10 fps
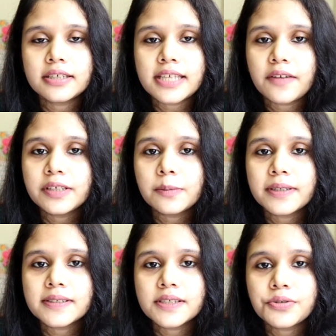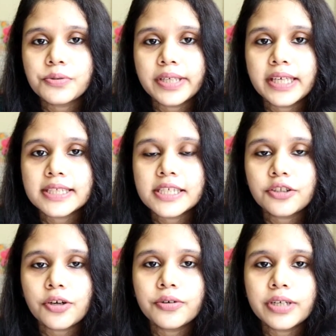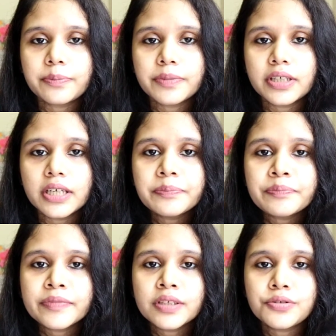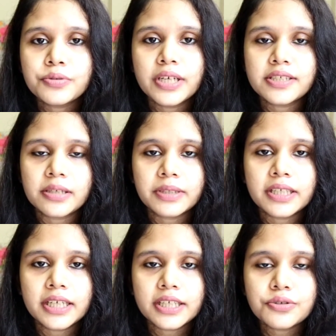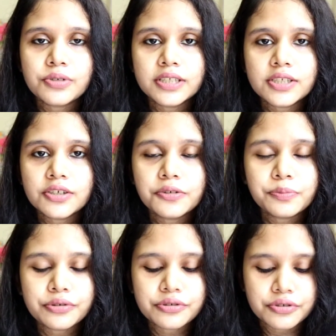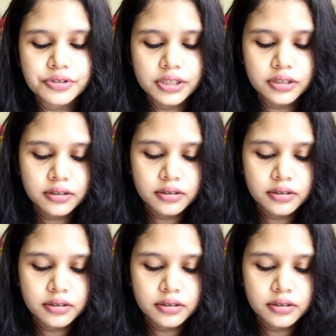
সেভেন্টি পার্সেন্ট শুকিয়ে আসলে তখন আপনারা চুল আঁচড়াবেন এর আগে চুল আঁচড়ানোর প্রয়োজন নেই